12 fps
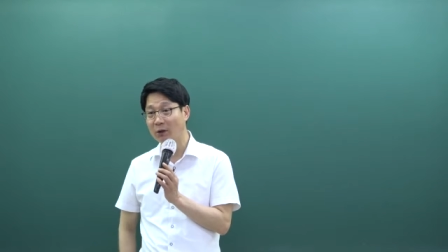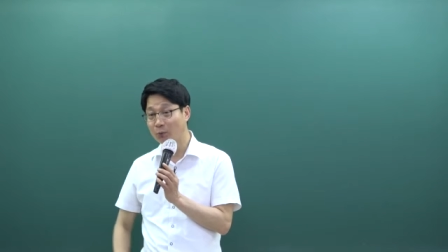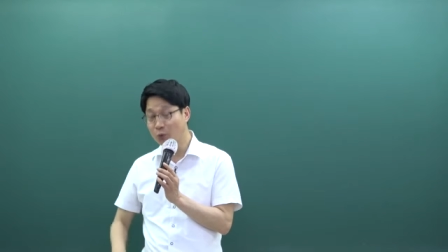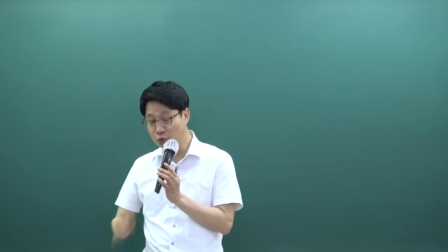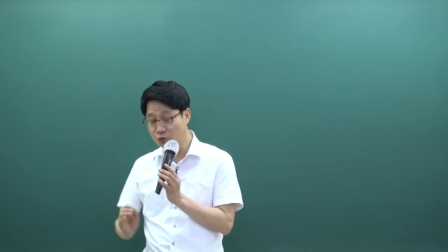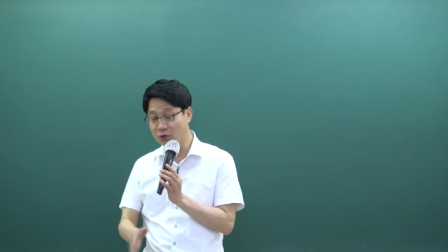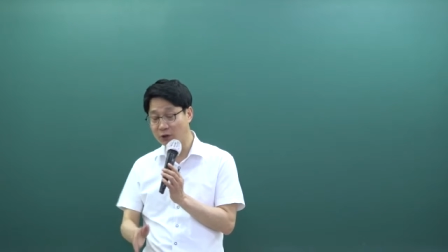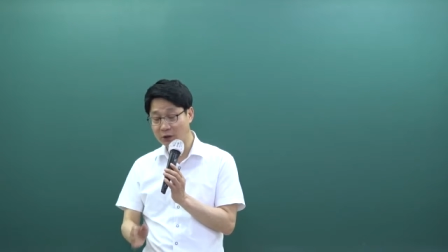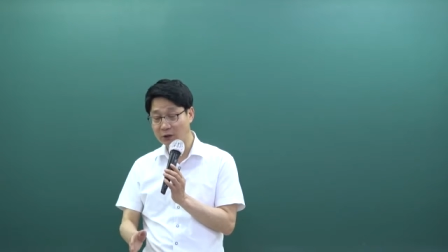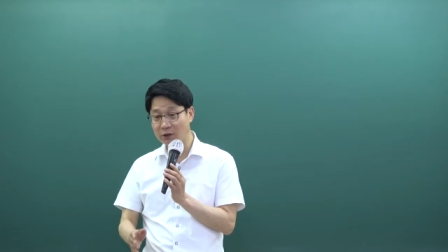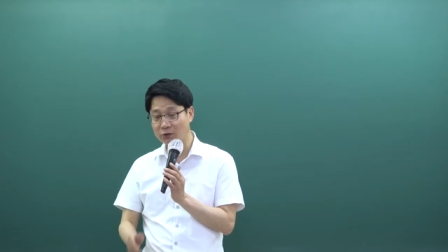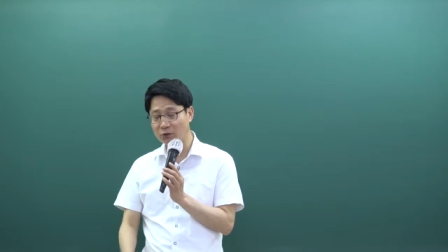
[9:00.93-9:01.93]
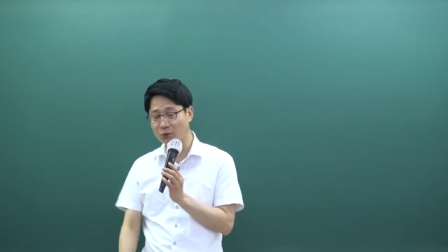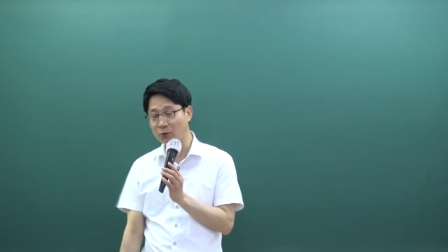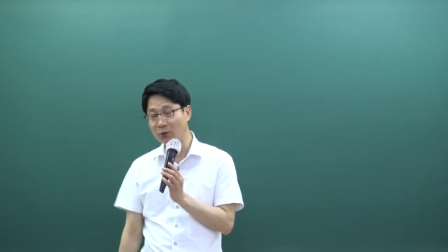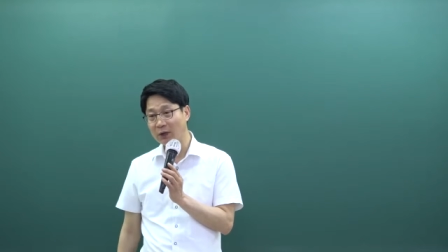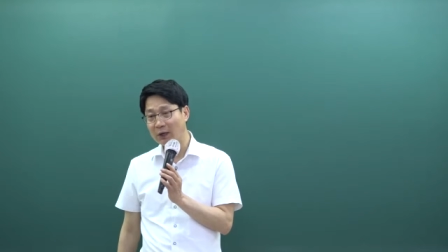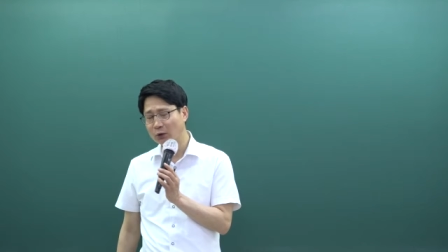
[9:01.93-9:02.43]
보유 중에 내는
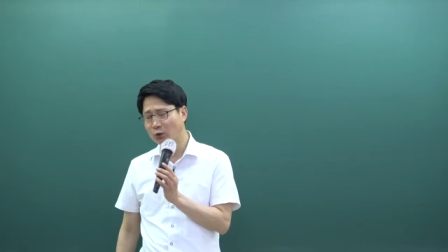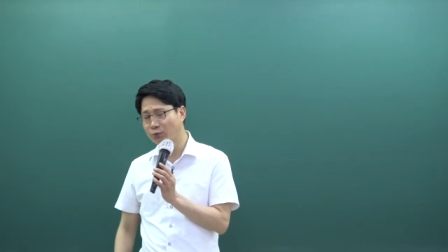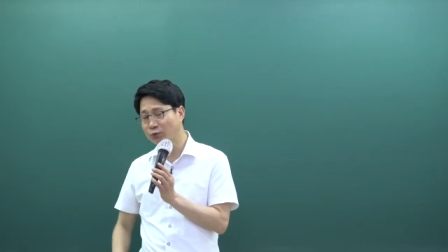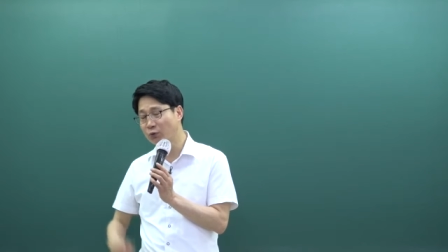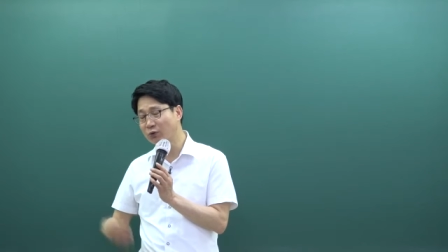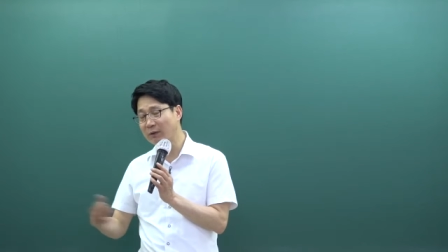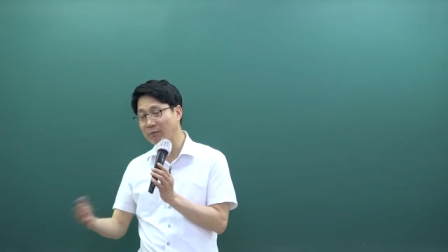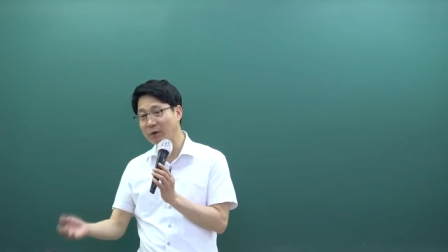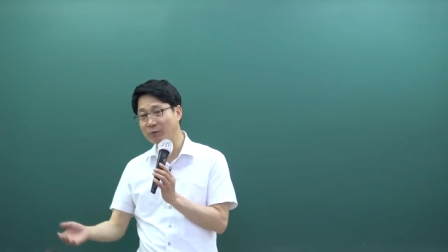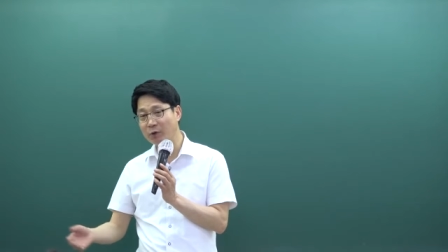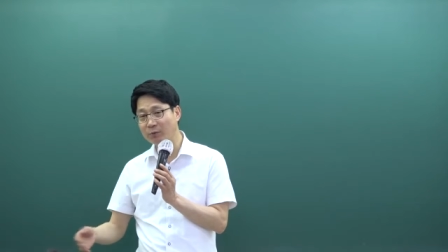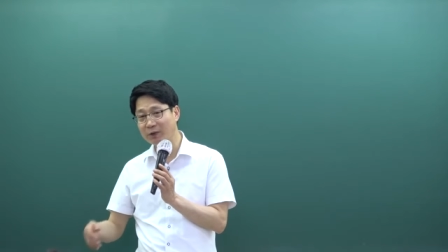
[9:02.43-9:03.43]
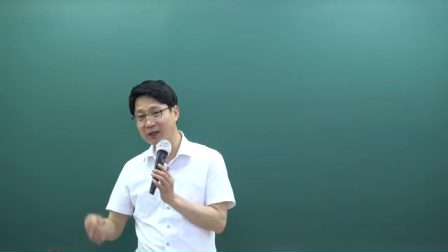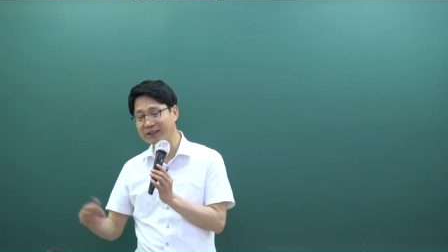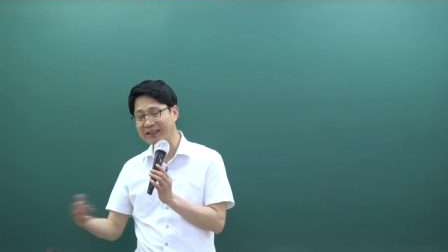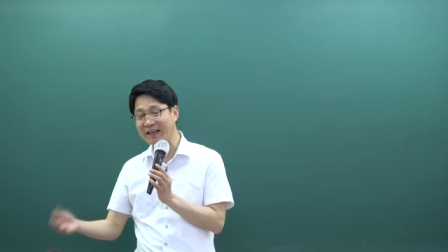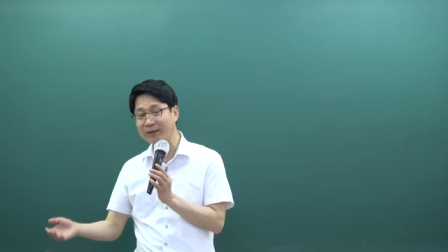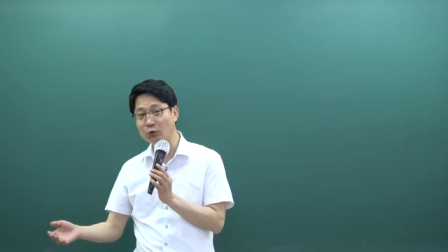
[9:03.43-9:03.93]
거고 또 부동산
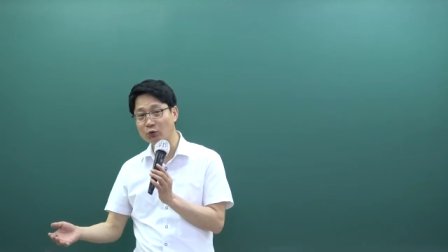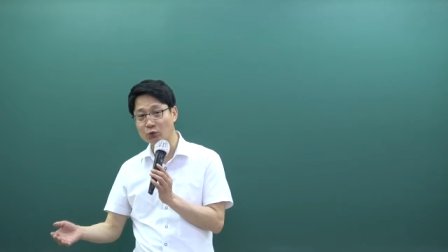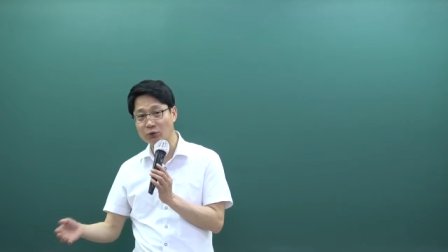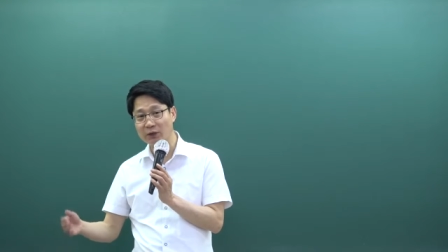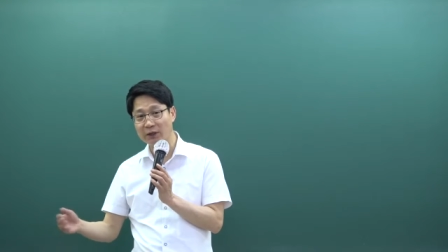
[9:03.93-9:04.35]
매매업이나 양도소득세